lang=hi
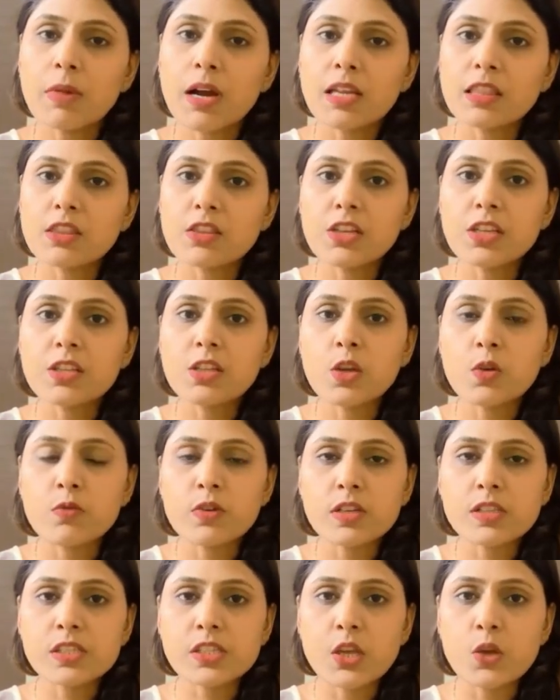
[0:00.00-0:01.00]
मातृ
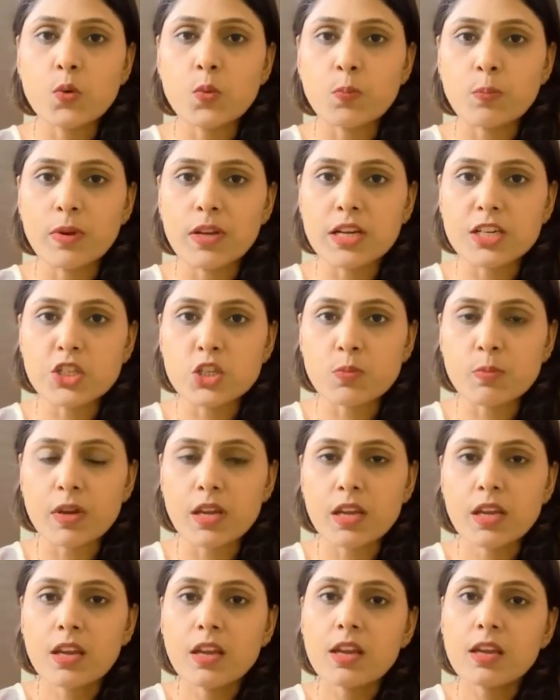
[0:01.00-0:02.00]
दिवस के
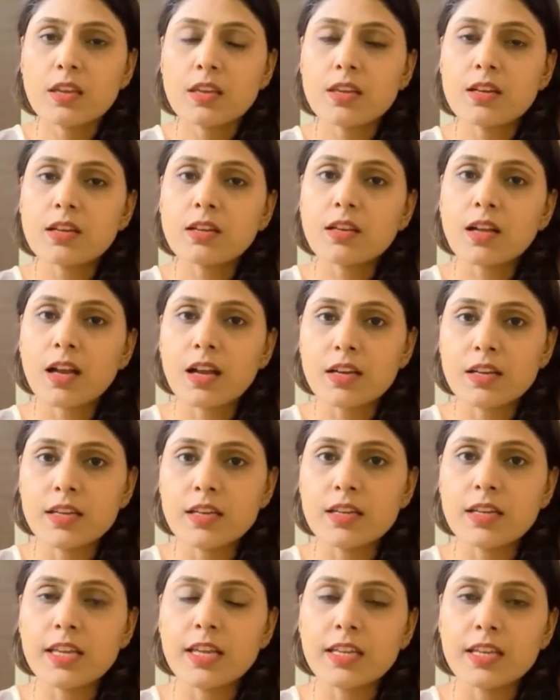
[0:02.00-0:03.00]
उपलक्ष्य में यह
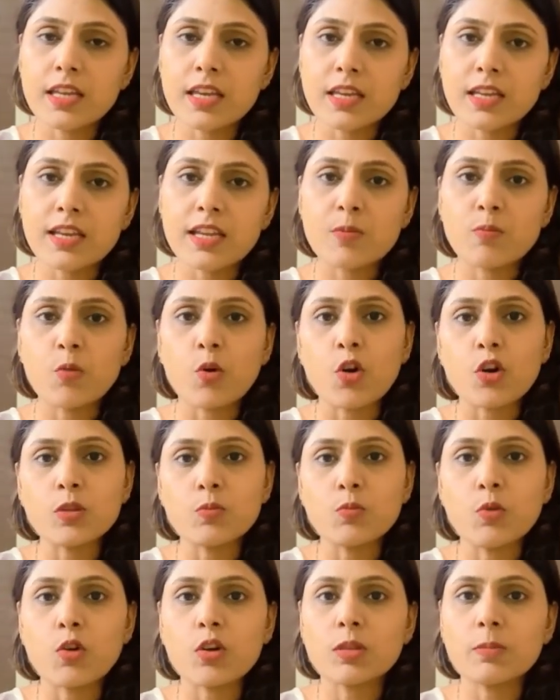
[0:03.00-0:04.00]
कार्य लेने के लिए
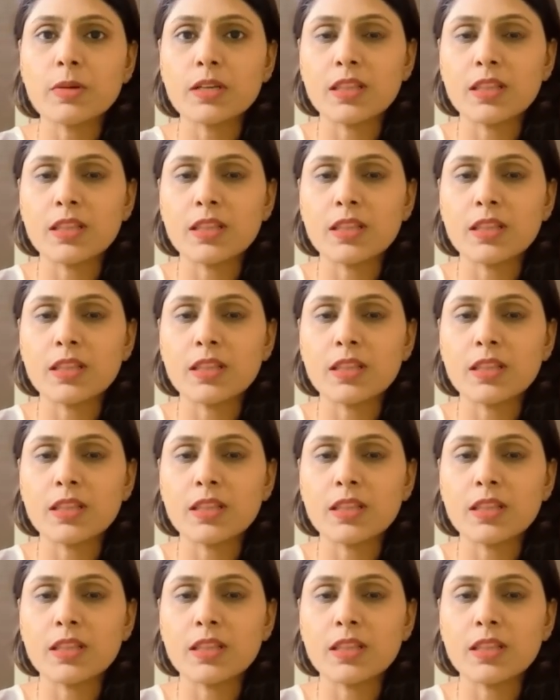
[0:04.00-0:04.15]
बहुत बहुत